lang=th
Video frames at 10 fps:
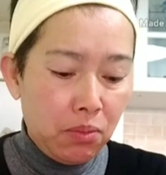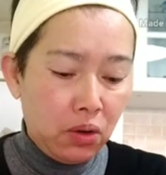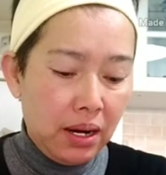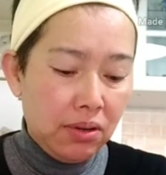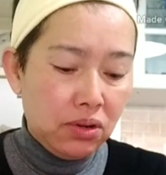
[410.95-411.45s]
หม
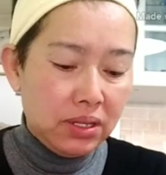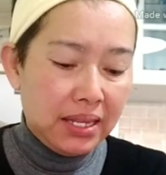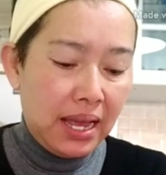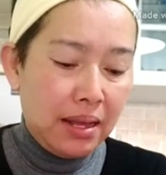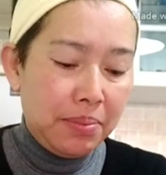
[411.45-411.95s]
ดเราก็
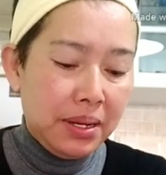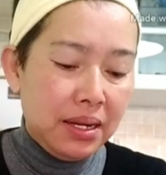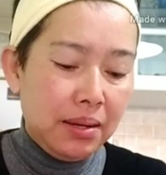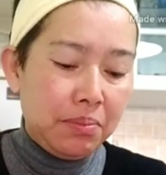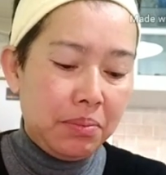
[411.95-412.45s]
ใส่
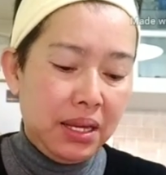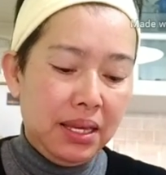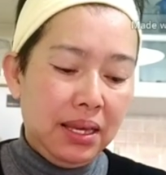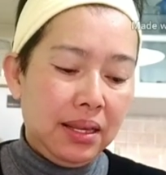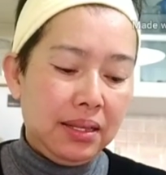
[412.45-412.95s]
เพิ่มไป
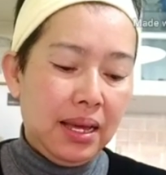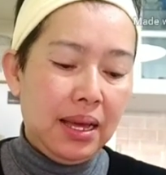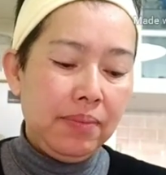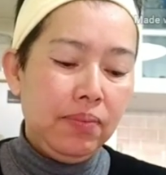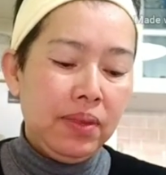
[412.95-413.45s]
อีกนะคะ